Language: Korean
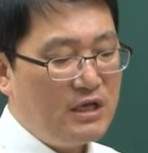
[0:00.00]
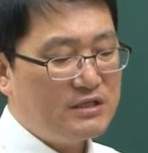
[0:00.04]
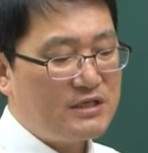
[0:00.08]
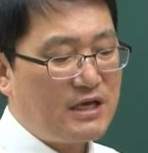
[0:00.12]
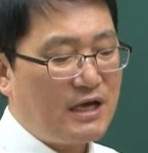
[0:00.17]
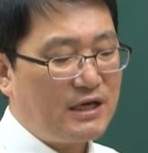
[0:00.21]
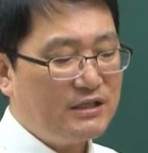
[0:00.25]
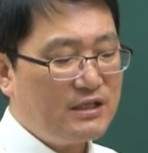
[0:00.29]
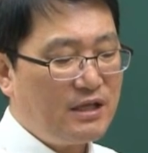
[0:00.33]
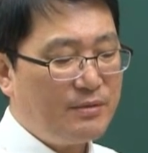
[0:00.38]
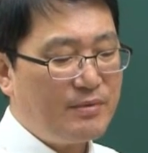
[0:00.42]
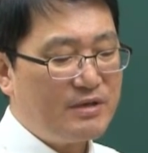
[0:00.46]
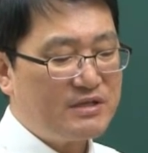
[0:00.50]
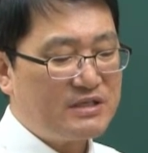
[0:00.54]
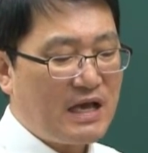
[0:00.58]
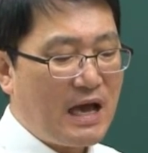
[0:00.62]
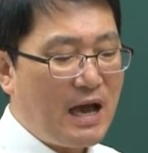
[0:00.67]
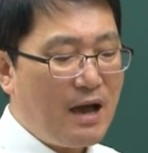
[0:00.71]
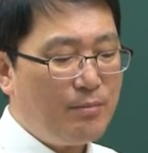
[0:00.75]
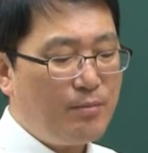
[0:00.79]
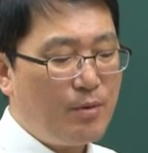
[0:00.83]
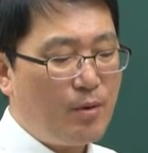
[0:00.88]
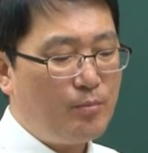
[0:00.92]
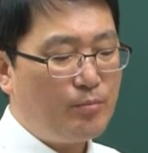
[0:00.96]
자, 그 다음에
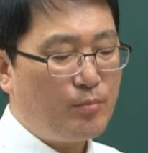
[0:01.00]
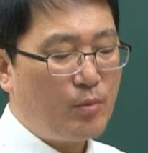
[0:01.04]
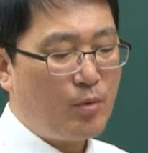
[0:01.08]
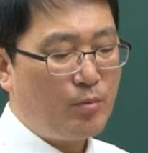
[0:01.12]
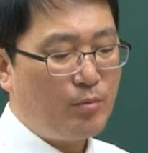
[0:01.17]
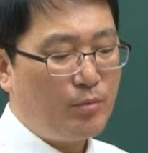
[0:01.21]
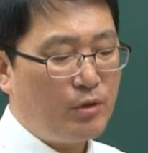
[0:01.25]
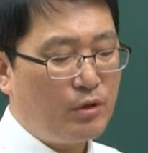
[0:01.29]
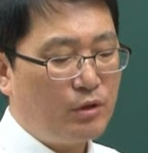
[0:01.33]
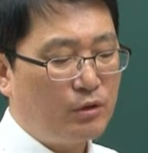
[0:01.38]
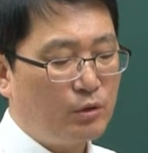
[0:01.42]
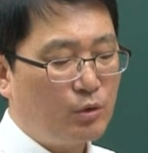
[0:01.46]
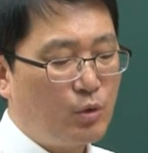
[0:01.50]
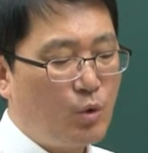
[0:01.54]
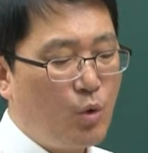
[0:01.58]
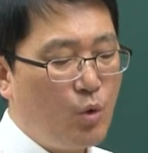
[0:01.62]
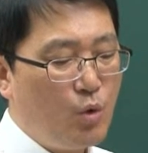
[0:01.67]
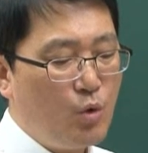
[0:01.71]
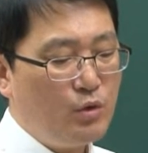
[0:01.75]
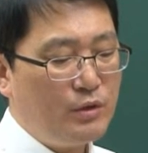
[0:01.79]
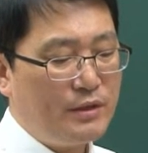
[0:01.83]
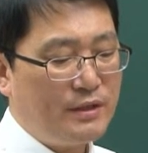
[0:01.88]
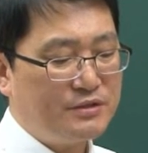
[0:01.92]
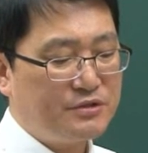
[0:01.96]
4번 보면
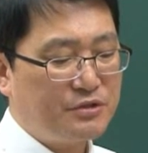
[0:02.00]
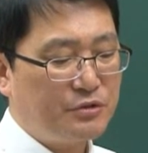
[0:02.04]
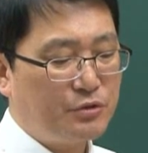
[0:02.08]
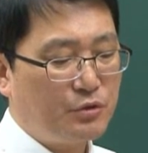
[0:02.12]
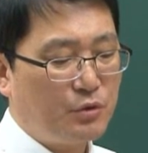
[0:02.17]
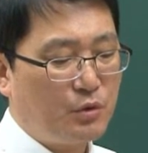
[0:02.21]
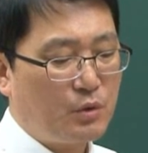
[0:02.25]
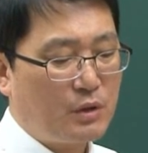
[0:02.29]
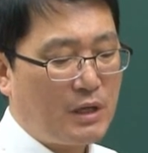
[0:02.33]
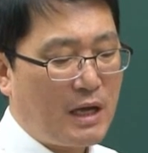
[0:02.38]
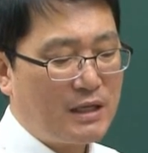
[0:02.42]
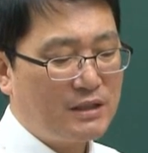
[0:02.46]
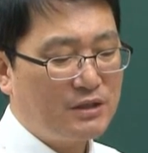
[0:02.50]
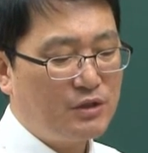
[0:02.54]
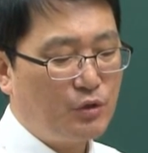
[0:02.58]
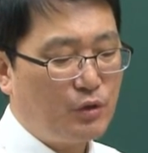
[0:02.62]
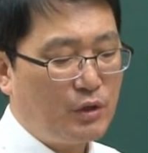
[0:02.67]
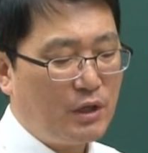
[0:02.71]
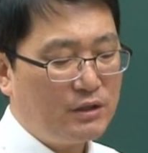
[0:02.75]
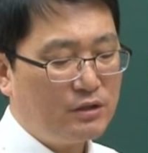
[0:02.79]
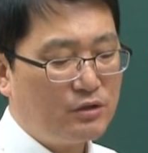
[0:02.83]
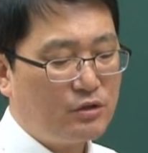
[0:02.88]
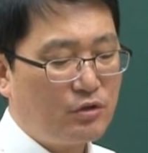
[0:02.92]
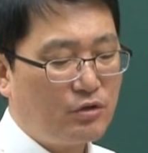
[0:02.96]
고온에서도
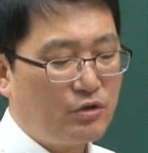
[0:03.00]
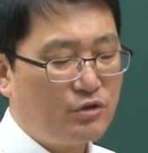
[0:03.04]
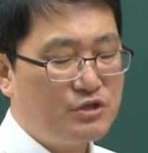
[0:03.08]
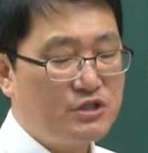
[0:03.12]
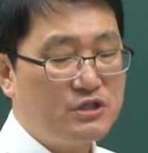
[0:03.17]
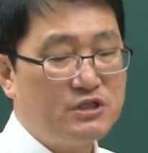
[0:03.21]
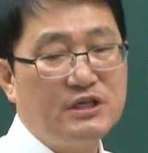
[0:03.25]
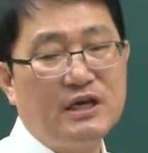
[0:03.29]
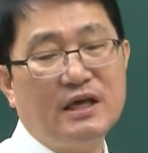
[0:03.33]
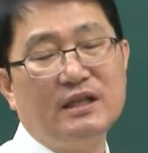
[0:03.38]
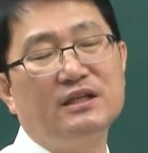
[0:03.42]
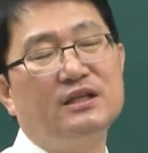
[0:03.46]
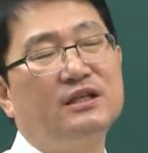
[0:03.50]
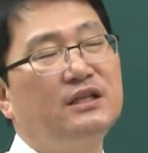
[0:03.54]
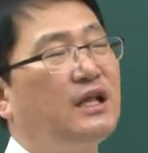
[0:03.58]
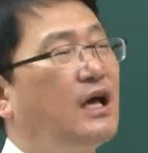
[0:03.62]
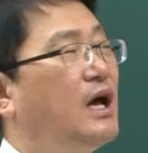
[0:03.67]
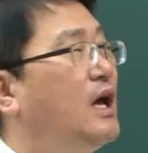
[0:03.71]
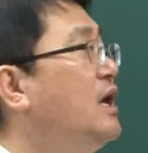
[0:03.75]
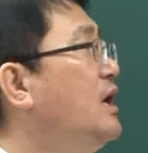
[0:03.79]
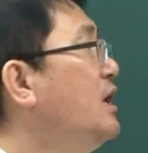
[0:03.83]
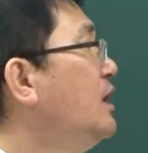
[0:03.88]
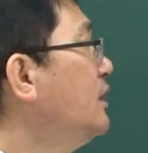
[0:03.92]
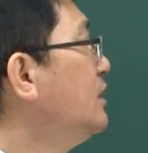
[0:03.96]
강도가 떨어지지
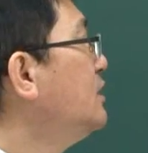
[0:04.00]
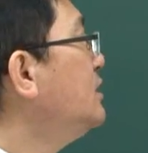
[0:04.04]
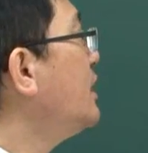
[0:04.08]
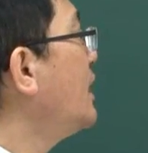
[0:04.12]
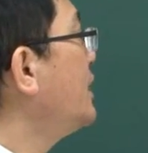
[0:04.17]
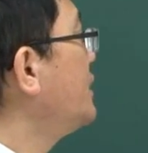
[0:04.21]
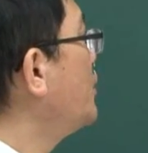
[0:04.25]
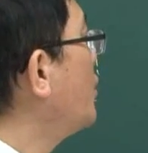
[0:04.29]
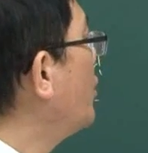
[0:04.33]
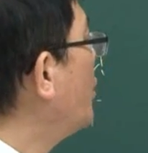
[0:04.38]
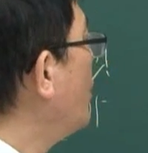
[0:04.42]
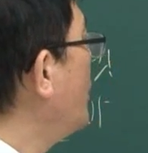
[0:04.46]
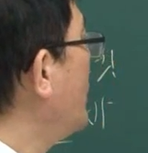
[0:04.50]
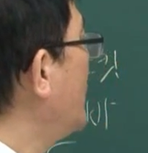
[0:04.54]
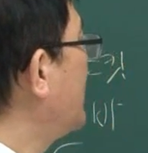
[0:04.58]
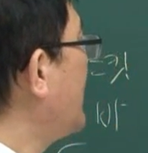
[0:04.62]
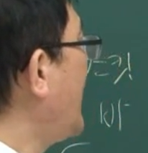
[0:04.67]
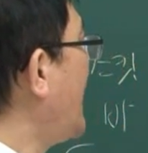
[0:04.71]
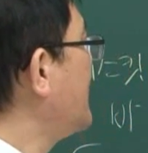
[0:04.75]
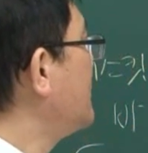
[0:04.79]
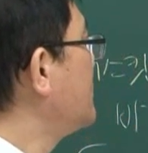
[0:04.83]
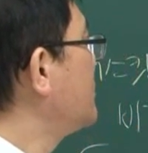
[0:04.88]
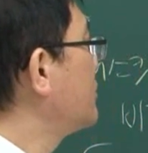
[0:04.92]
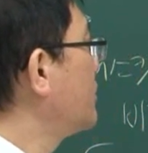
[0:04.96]
않는다. 근데 요거의
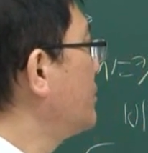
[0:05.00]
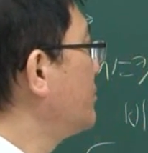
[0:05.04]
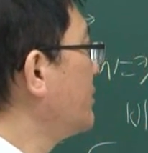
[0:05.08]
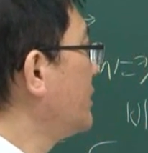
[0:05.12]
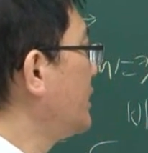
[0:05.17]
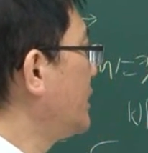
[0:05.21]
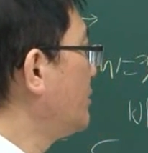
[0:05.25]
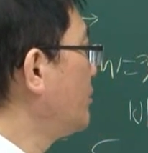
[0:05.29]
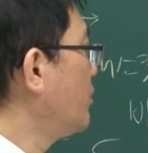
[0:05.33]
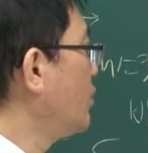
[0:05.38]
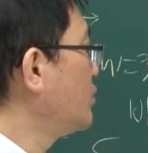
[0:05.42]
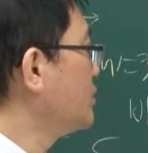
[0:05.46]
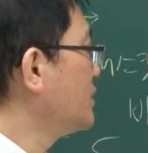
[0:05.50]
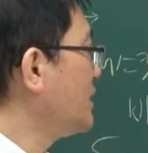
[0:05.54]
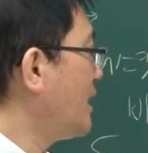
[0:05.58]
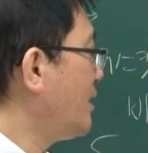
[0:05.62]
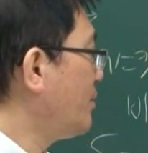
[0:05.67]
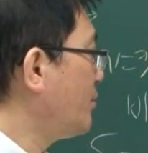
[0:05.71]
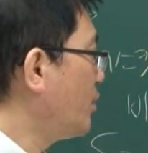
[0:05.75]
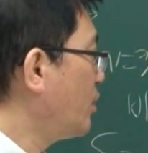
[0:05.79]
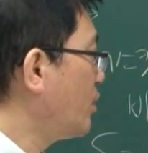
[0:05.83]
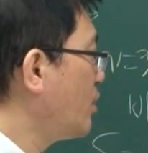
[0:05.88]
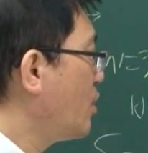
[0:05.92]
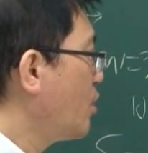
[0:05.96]
단점이
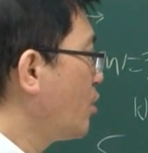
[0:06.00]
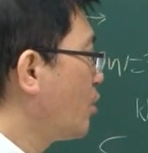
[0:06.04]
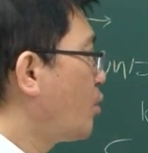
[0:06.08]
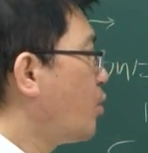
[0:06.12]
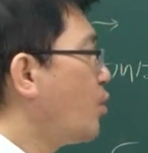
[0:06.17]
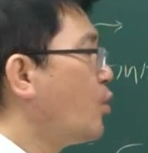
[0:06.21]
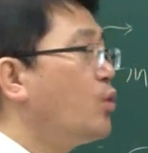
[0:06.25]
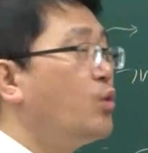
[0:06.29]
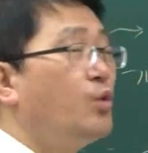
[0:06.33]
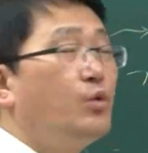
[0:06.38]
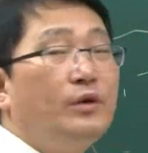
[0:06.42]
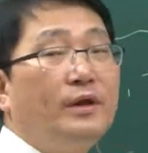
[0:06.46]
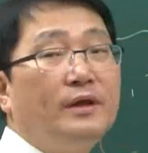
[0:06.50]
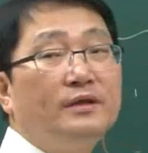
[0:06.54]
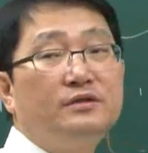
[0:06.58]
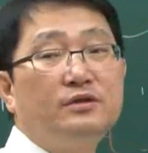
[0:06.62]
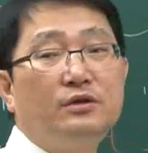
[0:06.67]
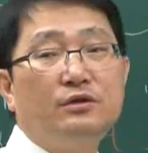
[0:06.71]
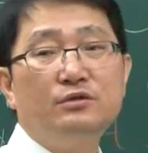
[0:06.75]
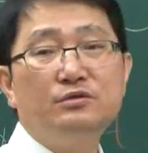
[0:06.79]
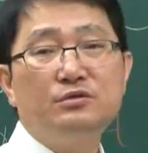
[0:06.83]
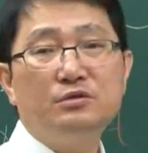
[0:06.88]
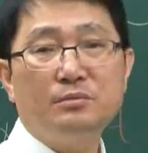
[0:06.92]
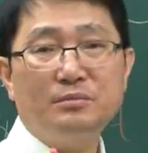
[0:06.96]
뭐냐면
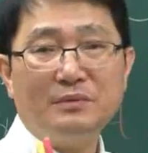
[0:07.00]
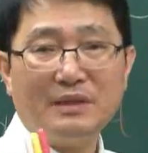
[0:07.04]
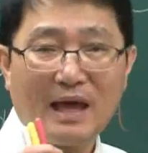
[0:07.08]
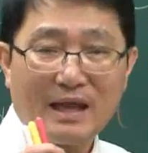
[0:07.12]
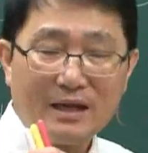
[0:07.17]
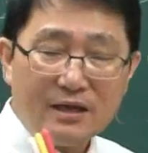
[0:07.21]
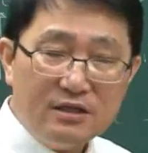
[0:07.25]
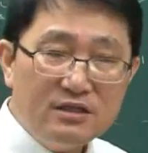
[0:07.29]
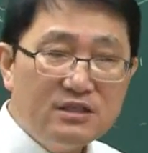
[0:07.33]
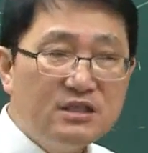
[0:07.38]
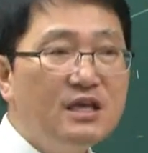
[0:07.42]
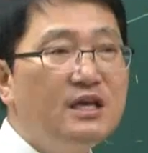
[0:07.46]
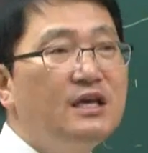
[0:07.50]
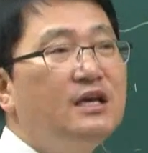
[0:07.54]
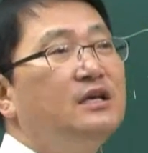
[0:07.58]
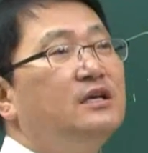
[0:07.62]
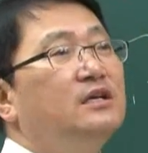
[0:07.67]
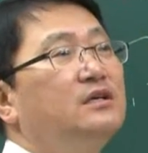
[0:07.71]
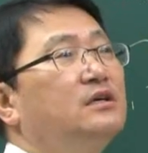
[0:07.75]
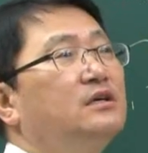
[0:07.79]
고온에서는 좀 다른